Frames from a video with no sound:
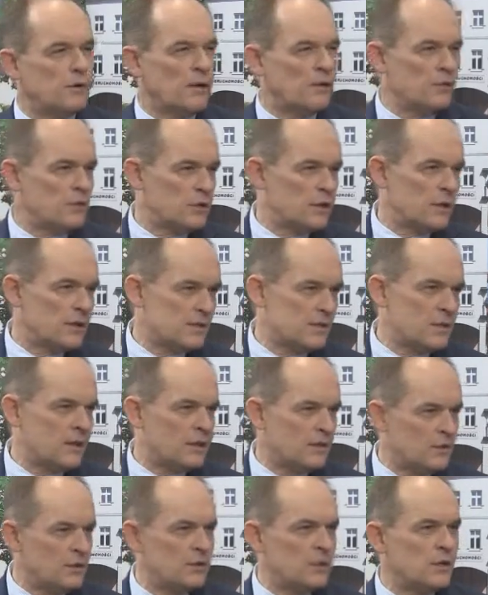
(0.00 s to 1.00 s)
pojawić się raz
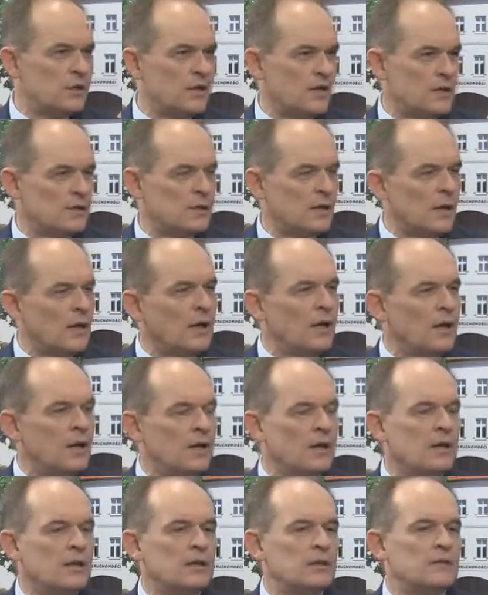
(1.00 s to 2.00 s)
na tydzień, raz na
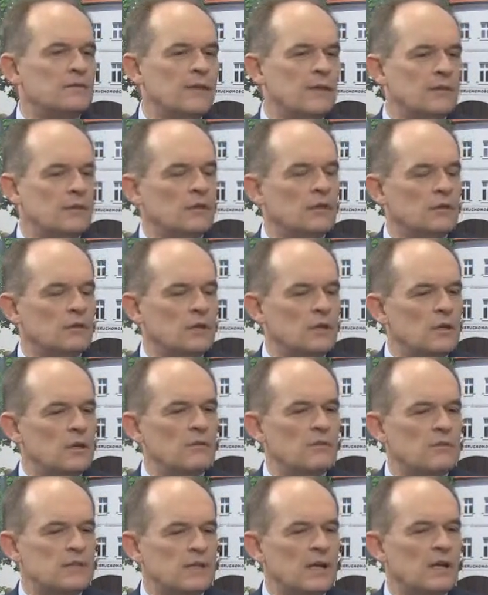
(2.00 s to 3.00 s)
dwa tygodnie i
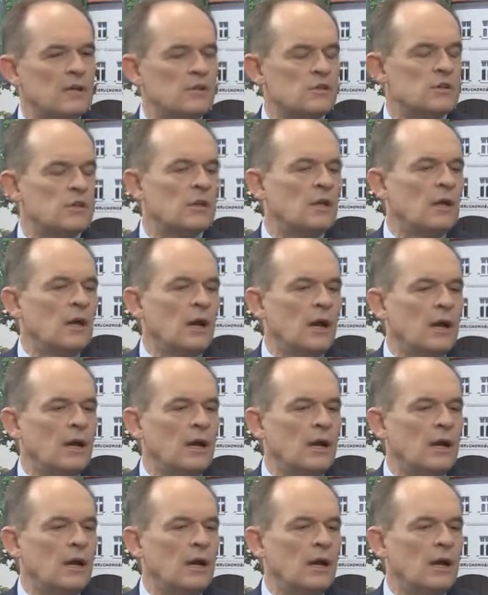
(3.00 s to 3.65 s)
nie wystarczy.